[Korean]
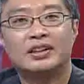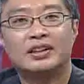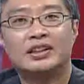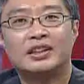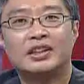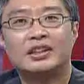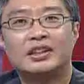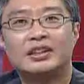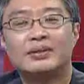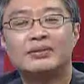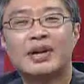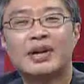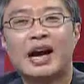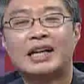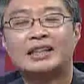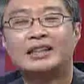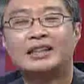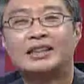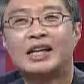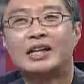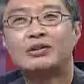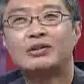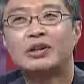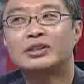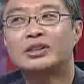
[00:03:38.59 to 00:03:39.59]
이게 참
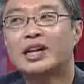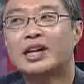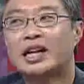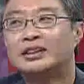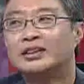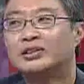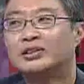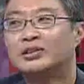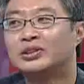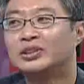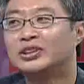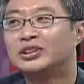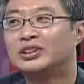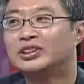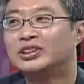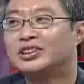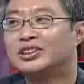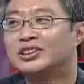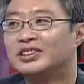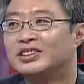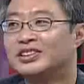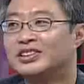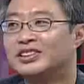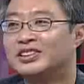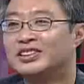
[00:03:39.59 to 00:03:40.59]
가지라고 해서 가질 수
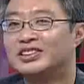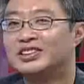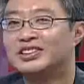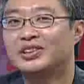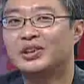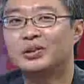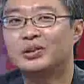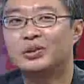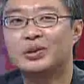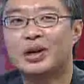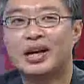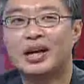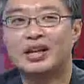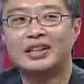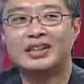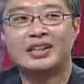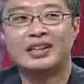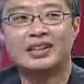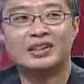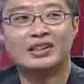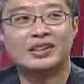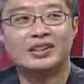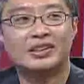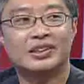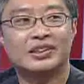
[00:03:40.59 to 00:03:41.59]
있는 것도
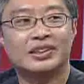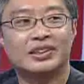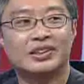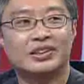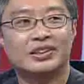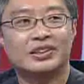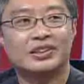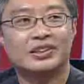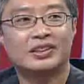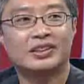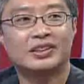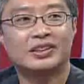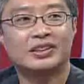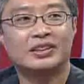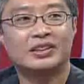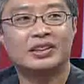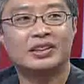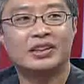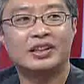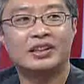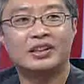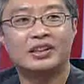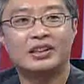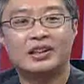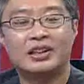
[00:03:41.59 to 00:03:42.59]
아니라서
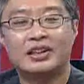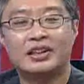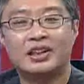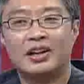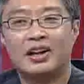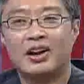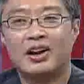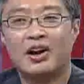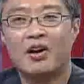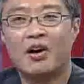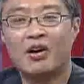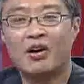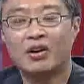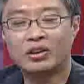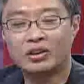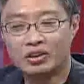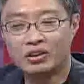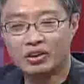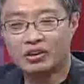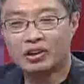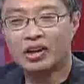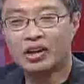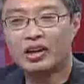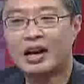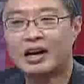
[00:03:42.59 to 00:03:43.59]
근데
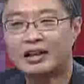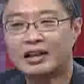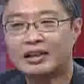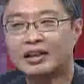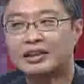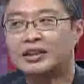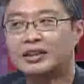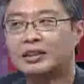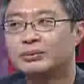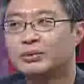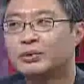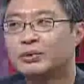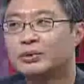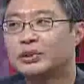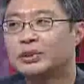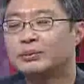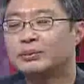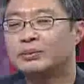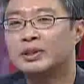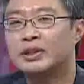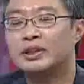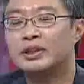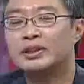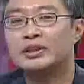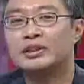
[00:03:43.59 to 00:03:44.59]
어떻게 가능할지
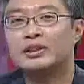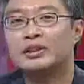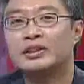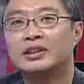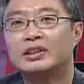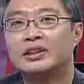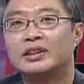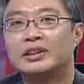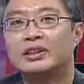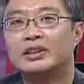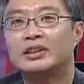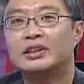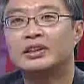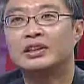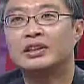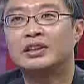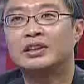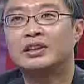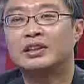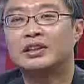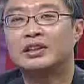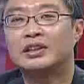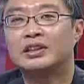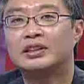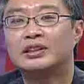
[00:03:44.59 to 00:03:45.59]
모르지만
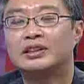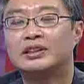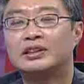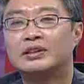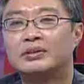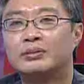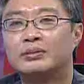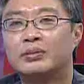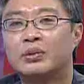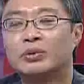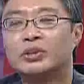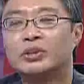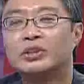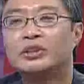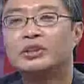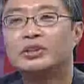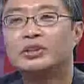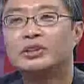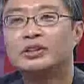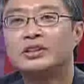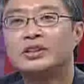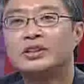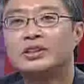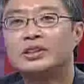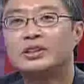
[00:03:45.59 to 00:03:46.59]

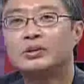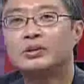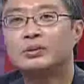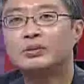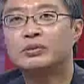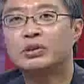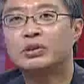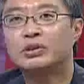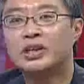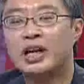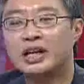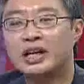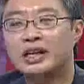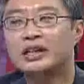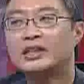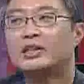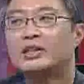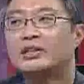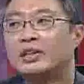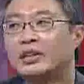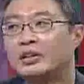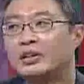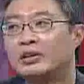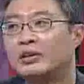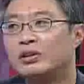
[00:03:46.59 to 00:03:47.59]
본인이 좀 더
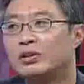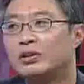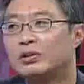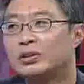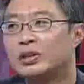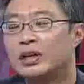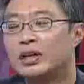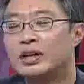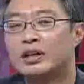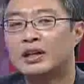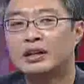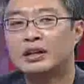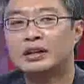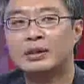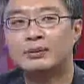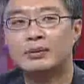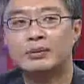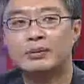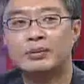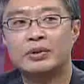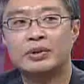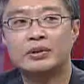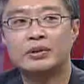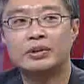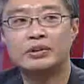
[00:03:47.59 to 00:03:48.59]
창의적이려고 생각하다
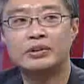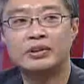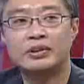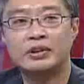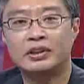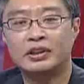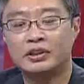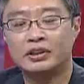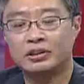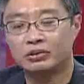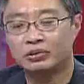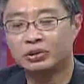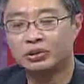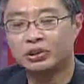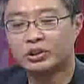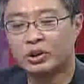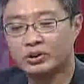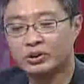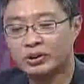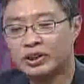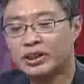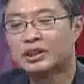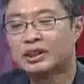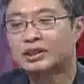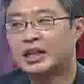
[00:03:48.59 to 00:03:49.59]
보면은 우리
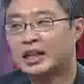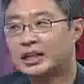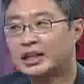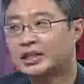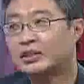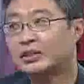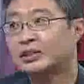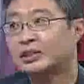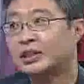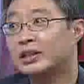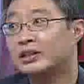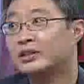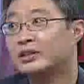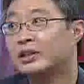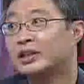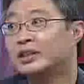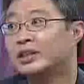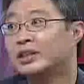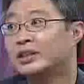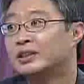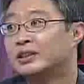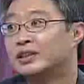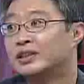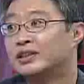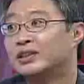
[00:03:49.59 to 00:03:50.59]
전체가 창의적이 되는 거
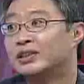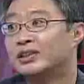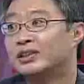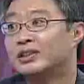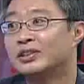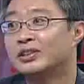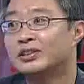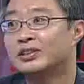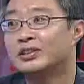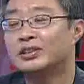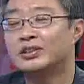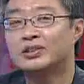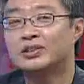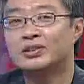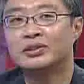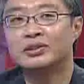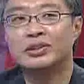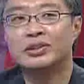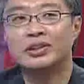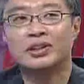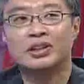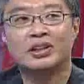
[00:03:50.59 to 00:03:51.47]
아니겠어요. 네. 그리고